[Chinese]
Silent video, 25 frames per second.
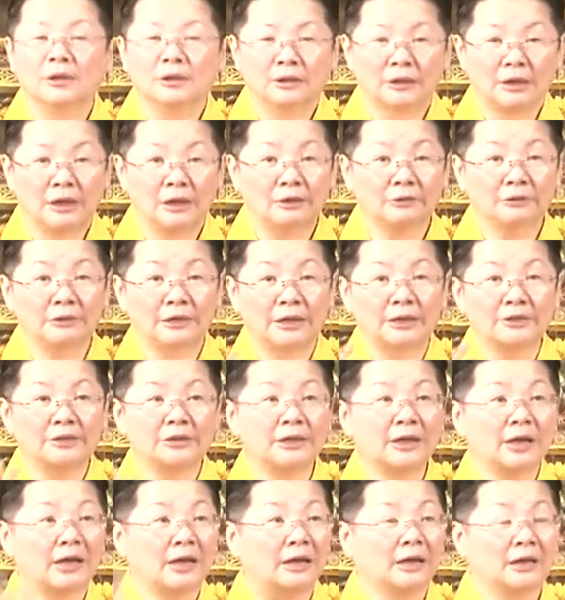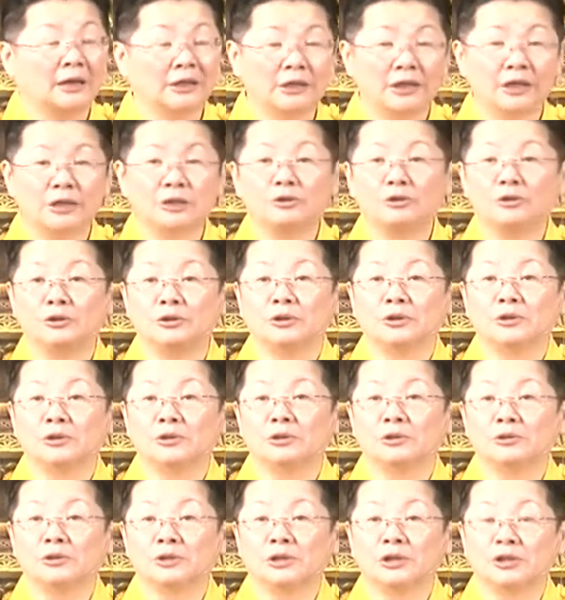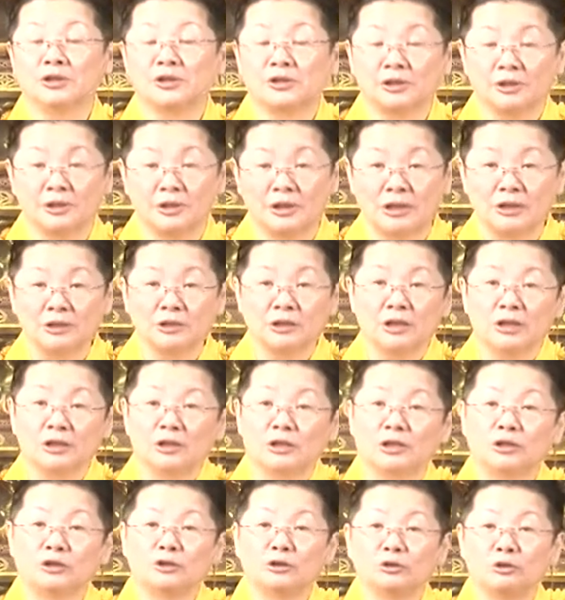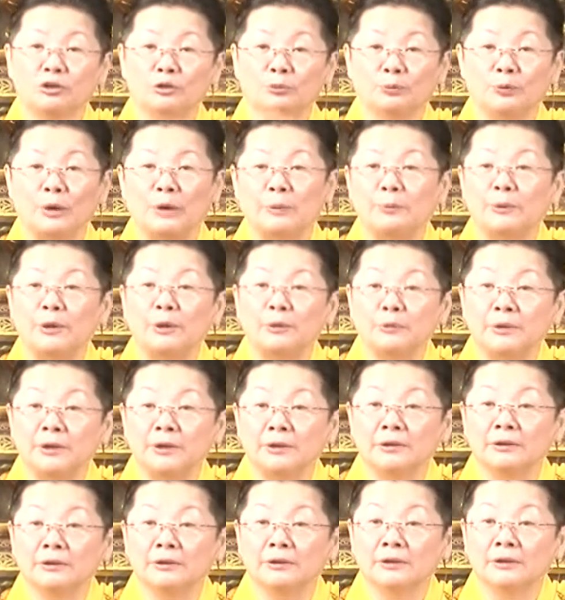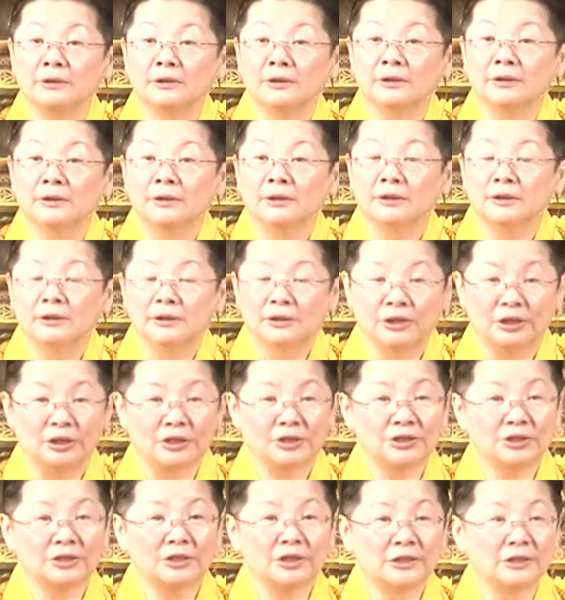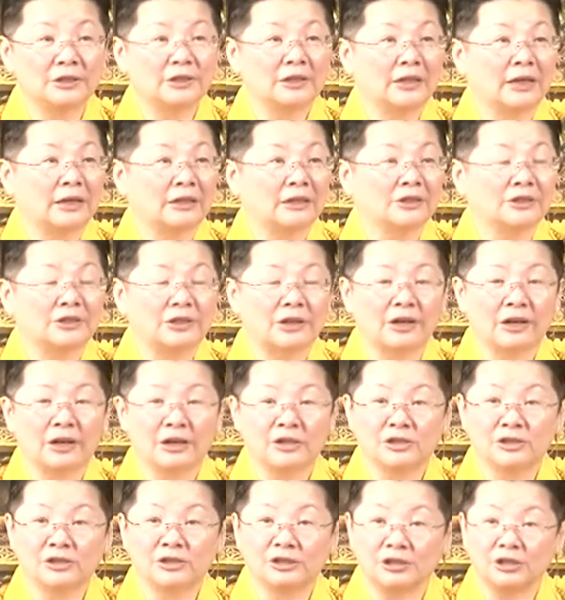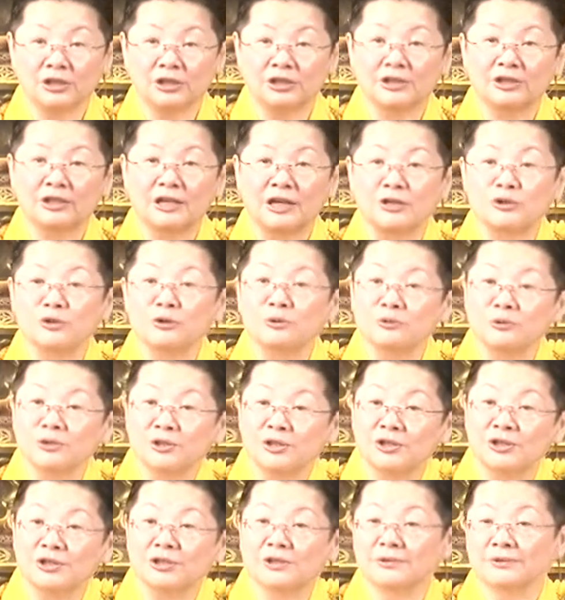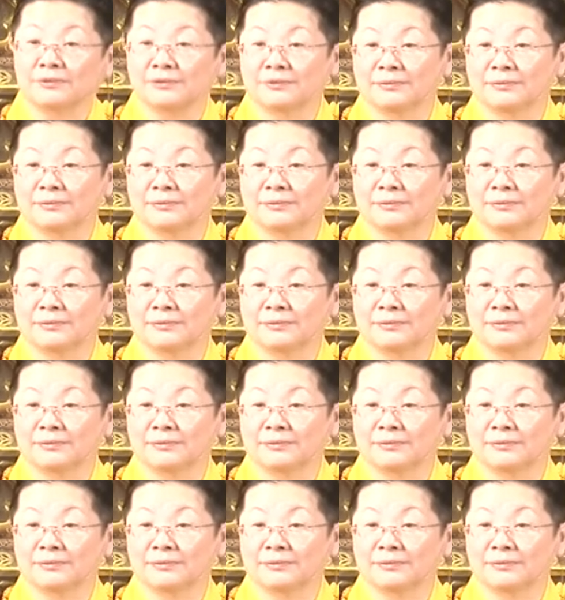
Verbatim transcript: 然后等一下也许有这个时间。你就去把归问，提示的这两个小孩是吉事还是凶事，